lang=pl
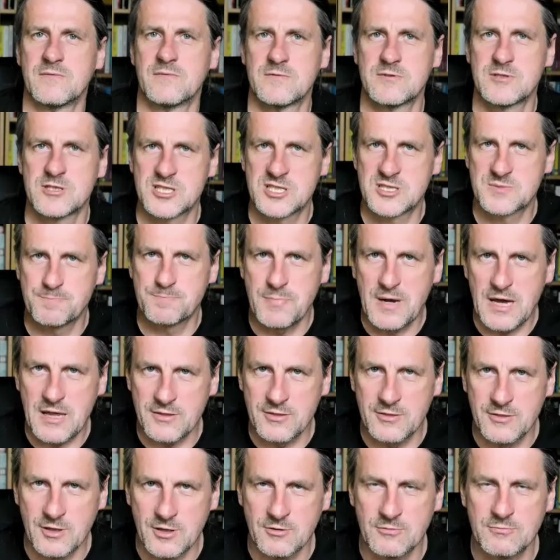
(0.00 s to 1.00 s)

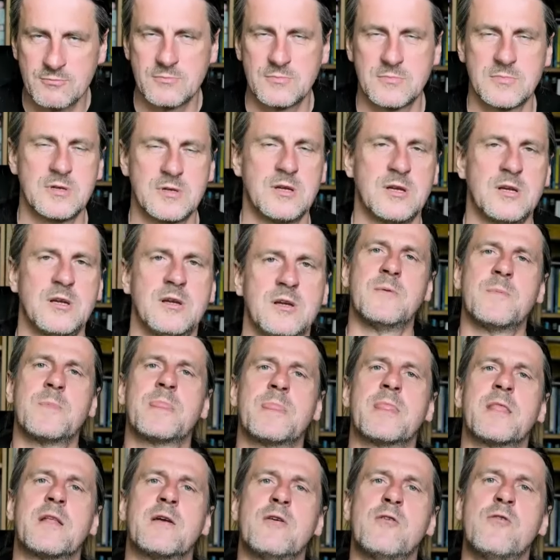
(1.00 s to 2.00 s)
spadną
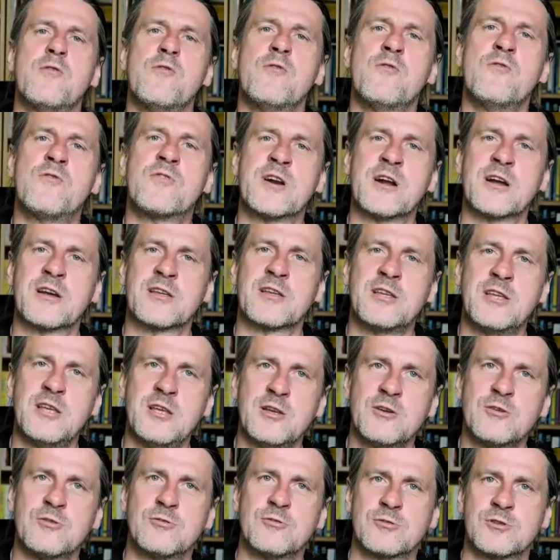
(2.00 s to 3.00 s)
w
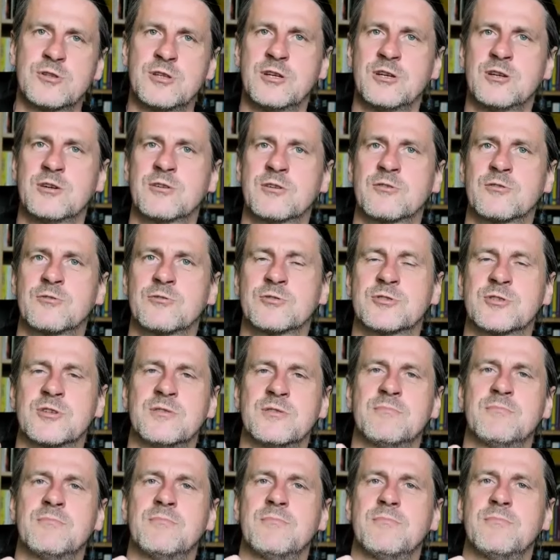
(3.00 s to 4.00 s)
rankingu tych,
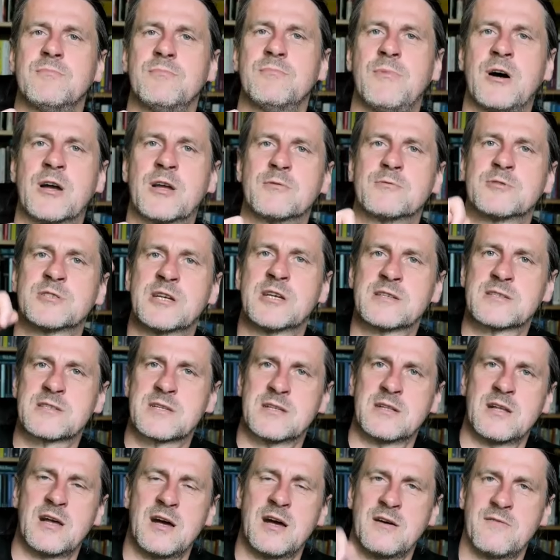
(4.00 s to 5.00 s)
którzy mają szansę
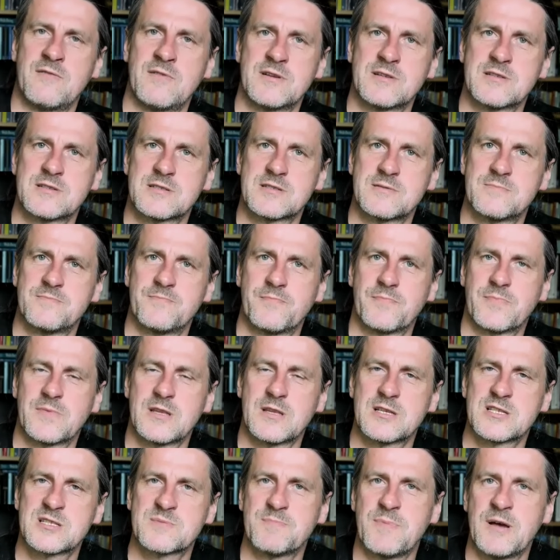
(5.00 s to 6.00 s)
na awans,
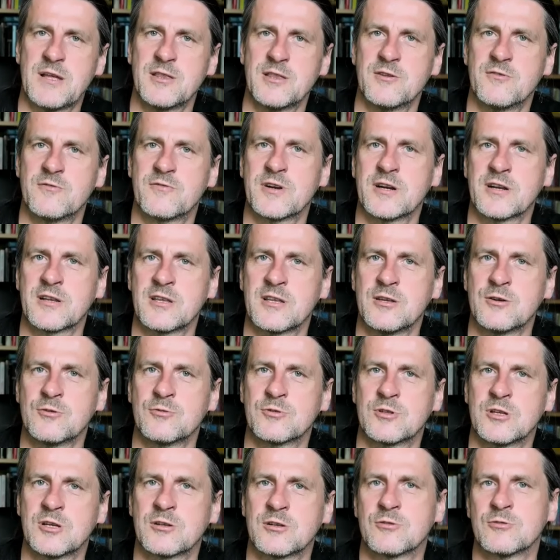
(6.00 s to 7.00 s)
spadną w rankingu
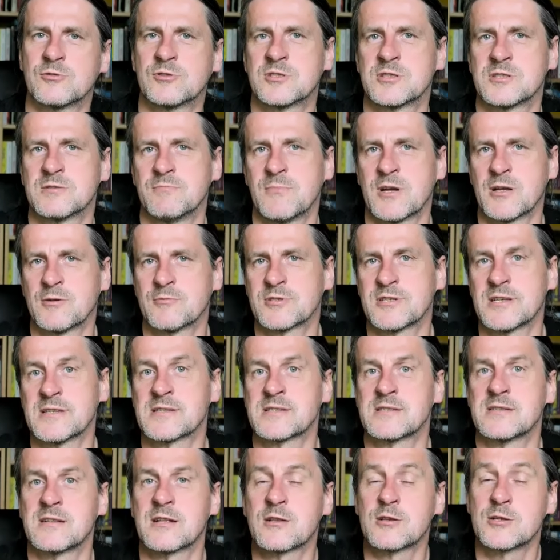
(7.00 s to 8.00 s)
tych, którzy mają
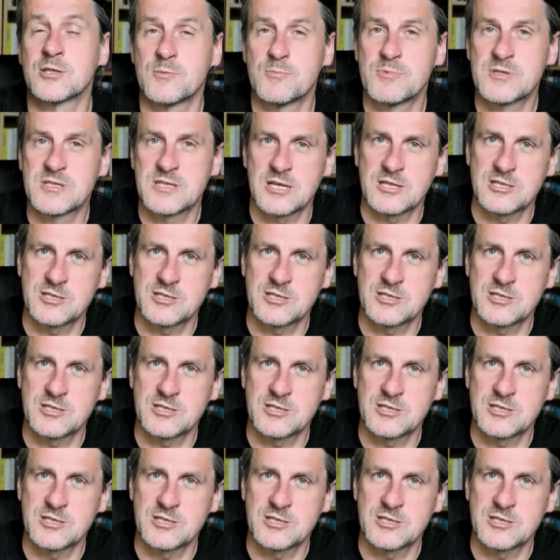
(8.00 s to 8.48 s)
szansę na to, żeby stać